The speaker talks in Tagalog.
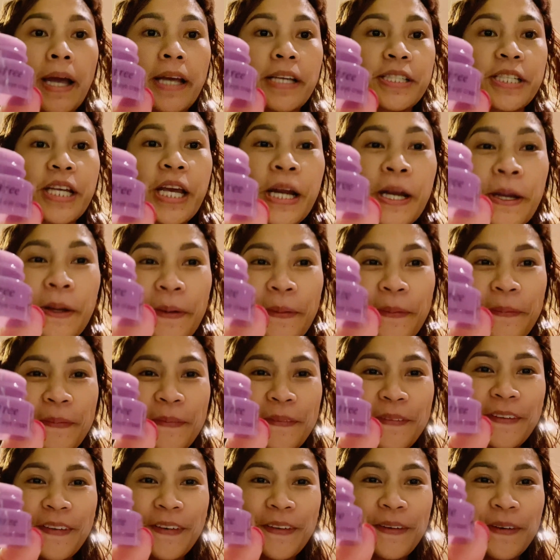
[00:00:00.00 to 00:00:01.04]
Ice cream.
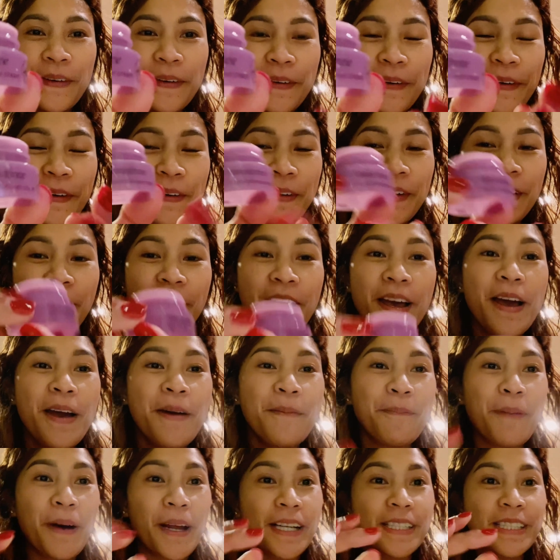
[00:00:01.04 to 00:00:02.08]

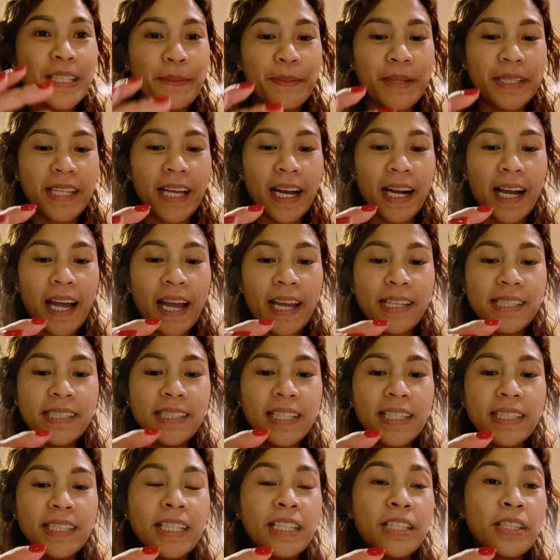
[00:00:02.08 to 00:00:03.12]
Para sa mata guys.
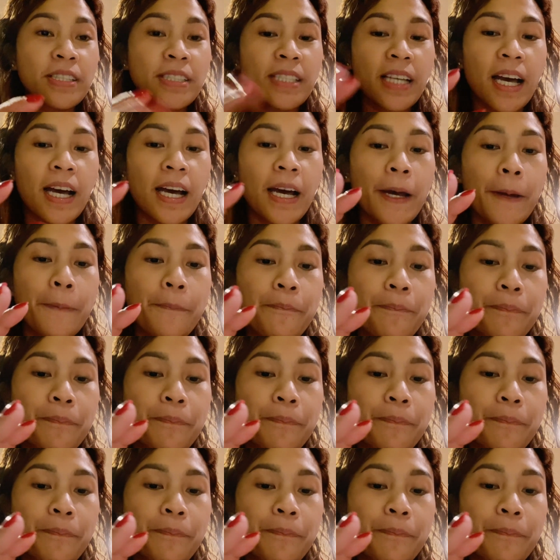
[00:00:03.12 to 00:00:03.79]
Dito sa